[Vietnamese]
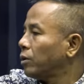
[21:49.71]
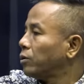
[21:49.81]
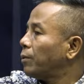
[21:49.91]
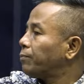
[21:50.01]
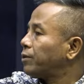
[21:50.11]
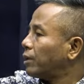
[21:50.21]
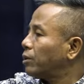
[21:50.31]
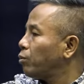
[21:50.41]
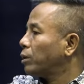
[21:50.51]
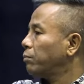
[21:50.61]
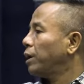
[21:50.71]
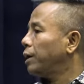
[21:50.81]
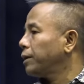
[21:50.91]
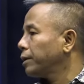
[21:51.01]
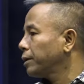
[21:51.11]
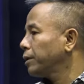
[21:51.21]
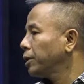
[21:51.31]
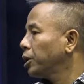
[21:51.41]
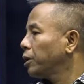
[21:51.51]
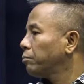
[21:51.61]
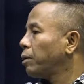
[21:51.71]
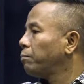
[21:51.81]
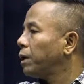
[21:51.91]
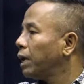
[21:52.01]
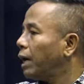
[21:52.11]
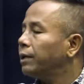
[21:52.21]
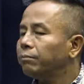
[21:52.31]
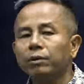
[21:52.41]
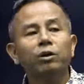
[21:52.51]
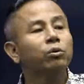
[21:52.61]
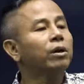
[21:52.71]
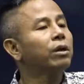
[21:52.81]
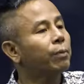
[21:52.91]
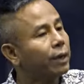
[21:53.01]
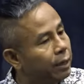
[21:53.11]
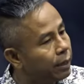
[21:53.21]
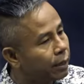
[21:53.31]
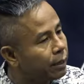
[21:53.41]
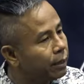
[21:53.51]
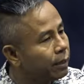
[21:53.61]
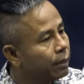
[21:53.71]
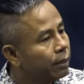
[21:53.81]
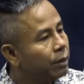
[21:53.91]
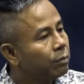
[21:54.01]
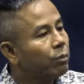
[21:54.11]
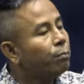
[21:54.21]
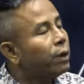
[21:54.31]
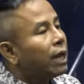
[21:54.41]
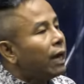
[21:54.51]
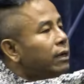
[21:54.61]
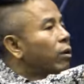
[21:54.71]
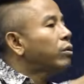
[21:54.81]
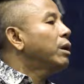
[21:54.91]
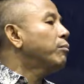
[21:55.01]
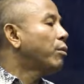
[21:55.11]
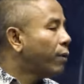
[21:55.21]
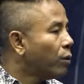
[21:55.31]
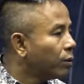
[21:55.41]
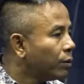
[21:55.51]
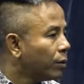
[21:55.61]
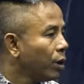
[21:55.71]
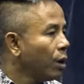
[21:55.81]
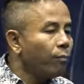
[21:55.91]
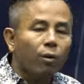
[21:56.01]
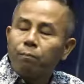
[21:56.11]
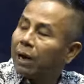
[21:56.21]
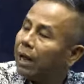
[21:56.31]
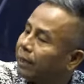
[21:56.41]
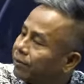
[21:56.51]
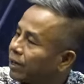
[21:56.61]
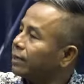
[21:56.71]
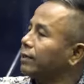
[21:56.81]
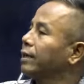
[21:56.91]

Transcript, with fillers: rập sứt từ vót bỏ hai bầm phanh mình lúc nở lơ phanh đây này bầm phanh lúc này bầm phôn, bầm phanh sạch